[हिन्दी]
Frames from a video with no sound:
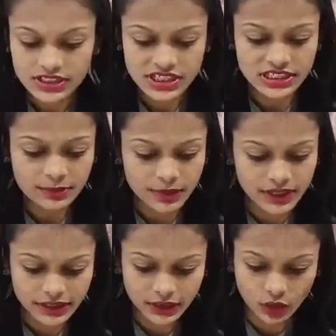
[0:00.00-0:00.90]
चलिए
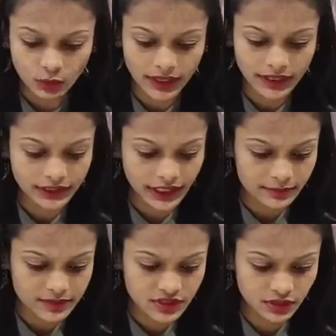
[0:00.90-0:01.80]
बढ़ते नवभारत
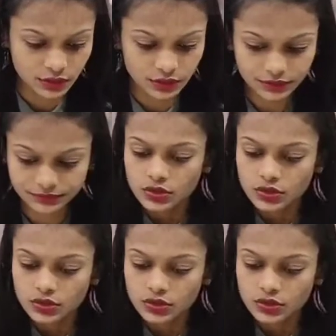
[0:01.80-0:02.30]
टाइम्स की ओर